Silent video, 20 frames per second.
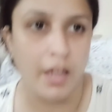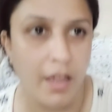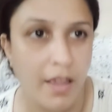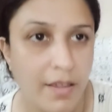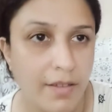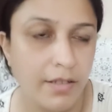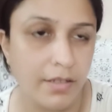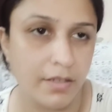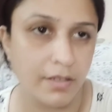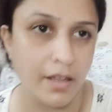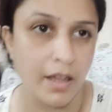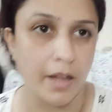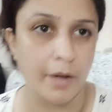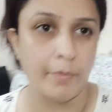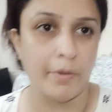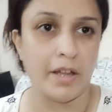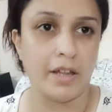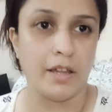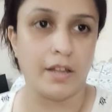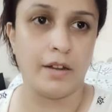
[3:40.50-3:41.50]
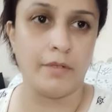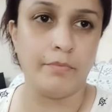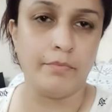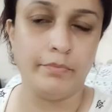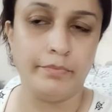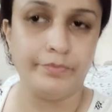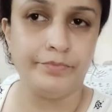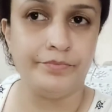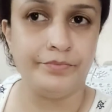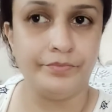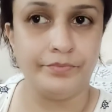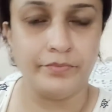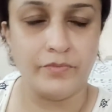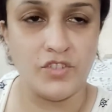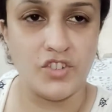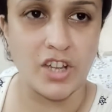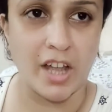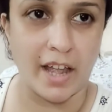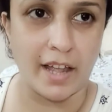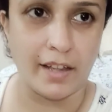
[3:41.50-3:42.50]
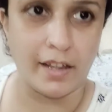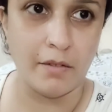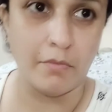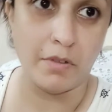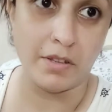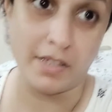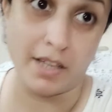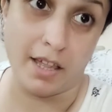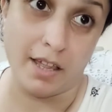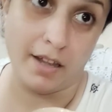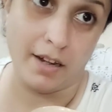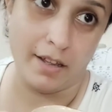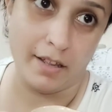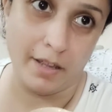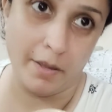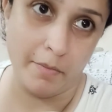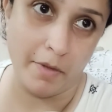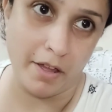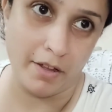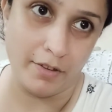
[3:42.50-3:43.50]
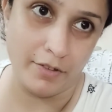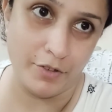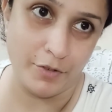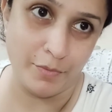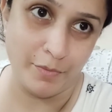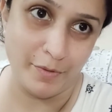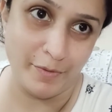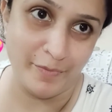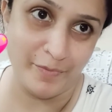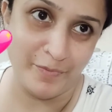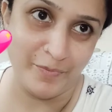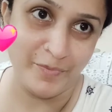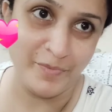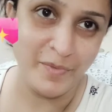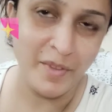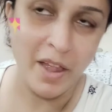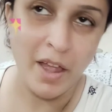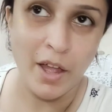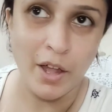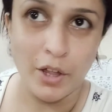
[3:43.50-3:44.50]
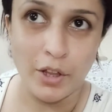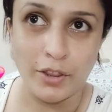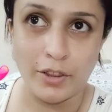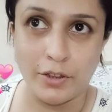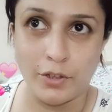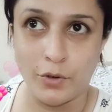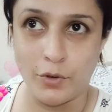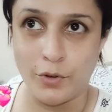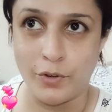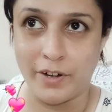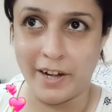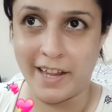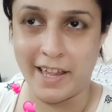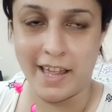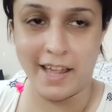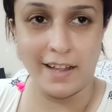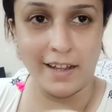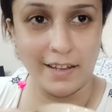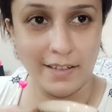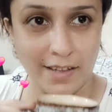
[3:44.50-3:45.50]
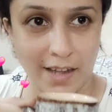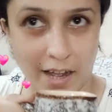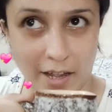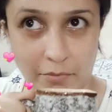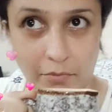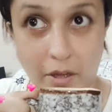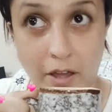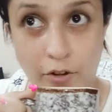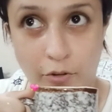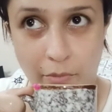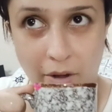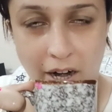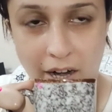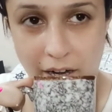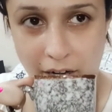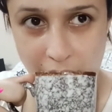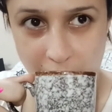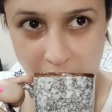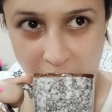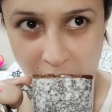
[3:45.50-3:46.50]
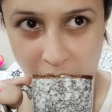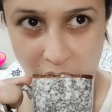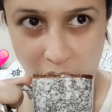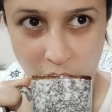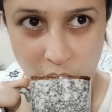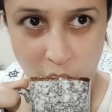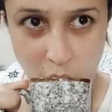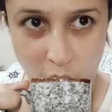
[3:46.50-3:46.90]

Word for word: इस गर्मा गर्म चाय का मज़ा ही अलग है बारिश तो रहिएगा साथ मानो बाहर नहा रही हैं